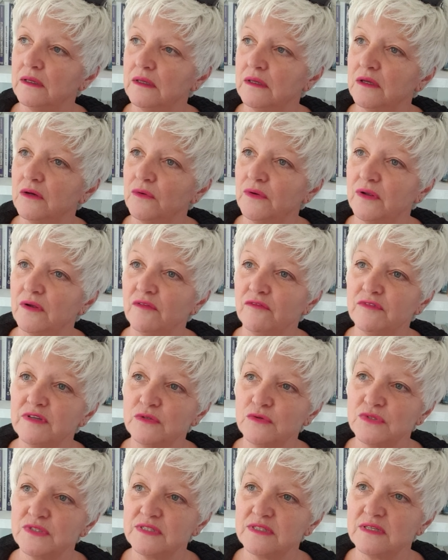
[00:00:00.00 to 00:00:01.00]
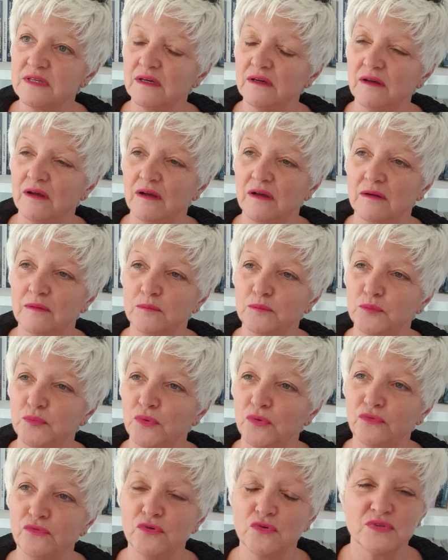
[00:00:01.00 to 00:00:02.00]
Et on a envie de se dire, ah,
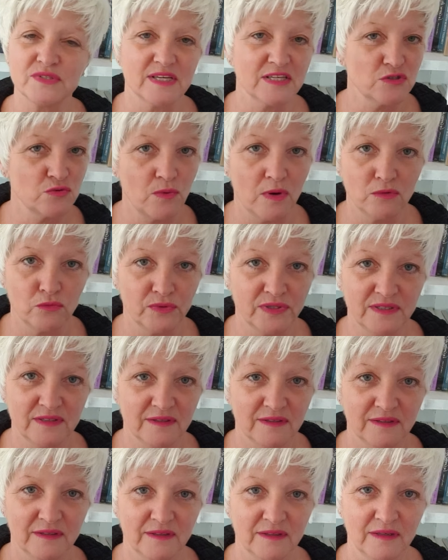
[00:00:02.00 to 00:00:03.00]
pourvu que ça soit oui.